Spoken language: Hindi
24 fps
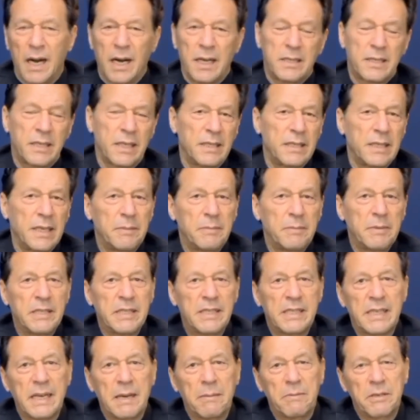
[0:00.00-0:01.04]
अच्छा जी अभी
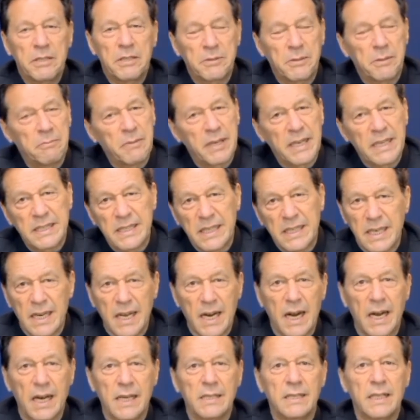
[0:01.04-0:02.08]
इस्टेब्लिशमेंट मेरे से
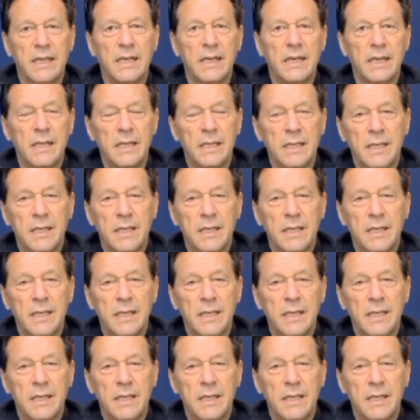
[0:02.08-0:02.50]
नाराज़ है